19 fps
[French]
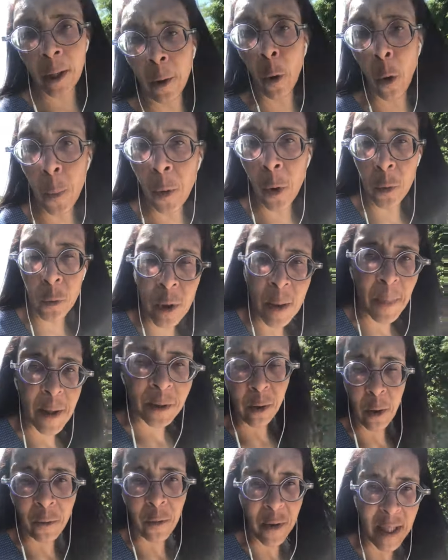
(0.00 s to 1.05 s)
les reproduit,
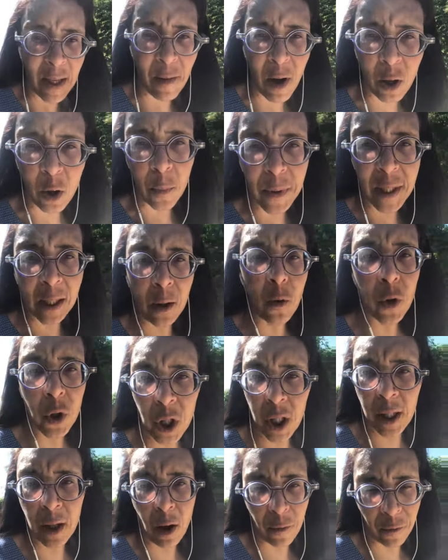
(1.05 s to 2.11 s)
parce qu'il faut savoir qu'en
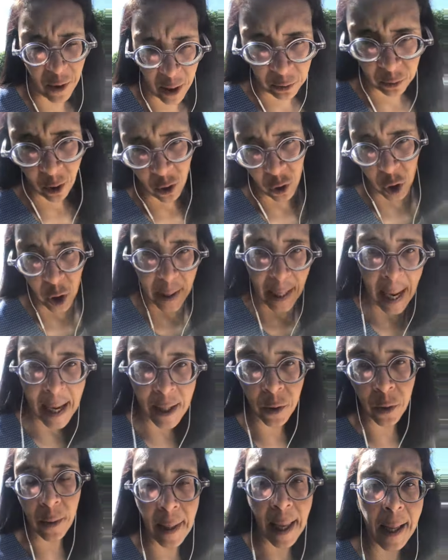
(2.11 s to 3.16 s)
en
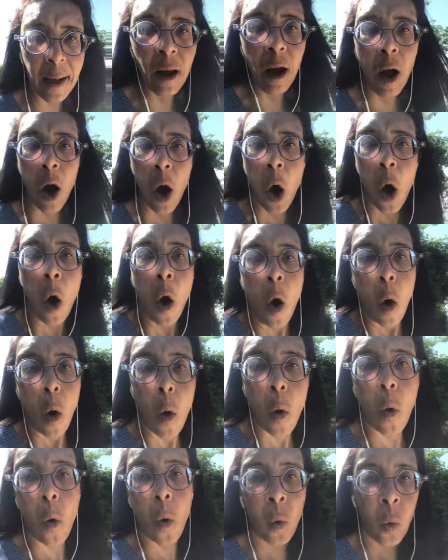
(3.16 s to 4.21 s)
transgénérationnel,
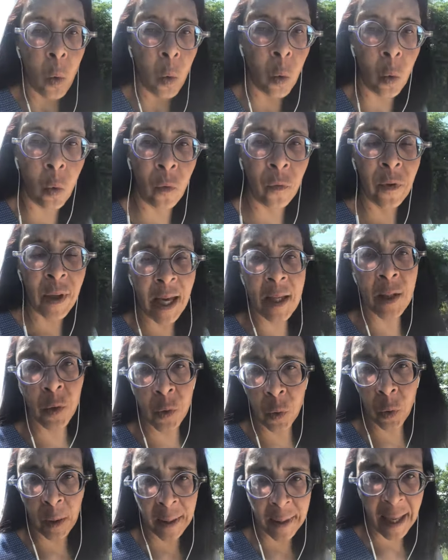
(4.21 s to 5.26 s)
on vient
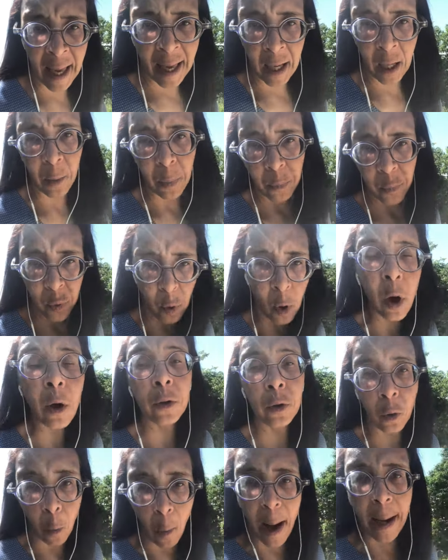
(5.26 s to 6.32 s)
sur Terre
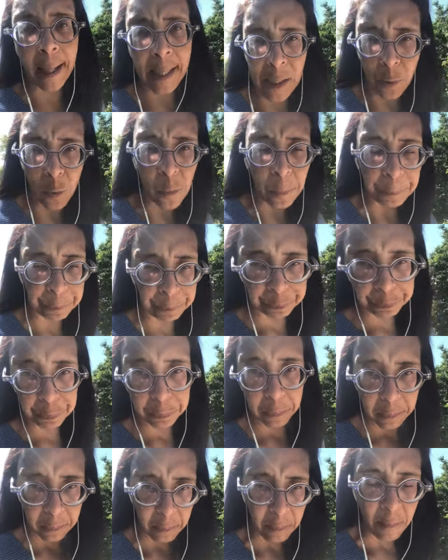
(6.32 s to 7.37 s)
pour trois raisons.
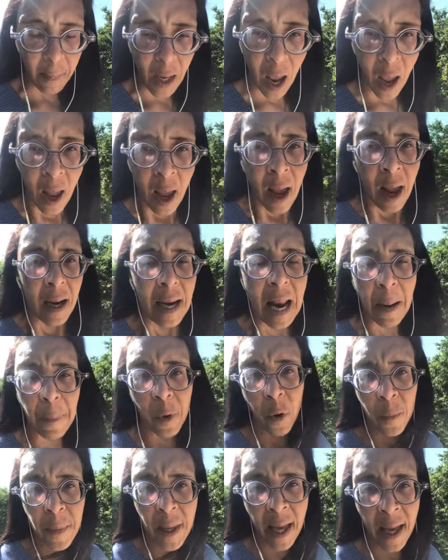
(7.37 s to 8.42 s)
La
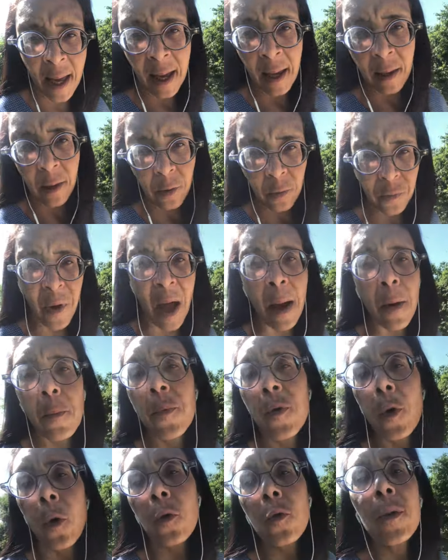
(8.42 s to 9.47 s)
première, enfin
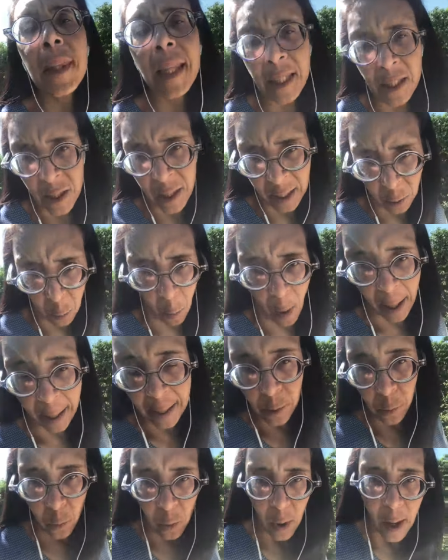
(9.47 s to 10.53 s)
pour une de ces trois
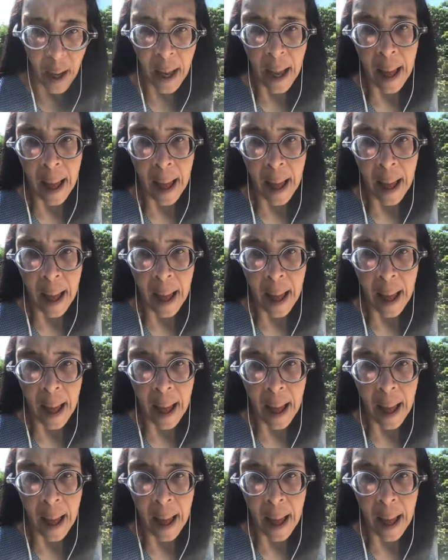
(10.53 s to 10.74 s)
raisons,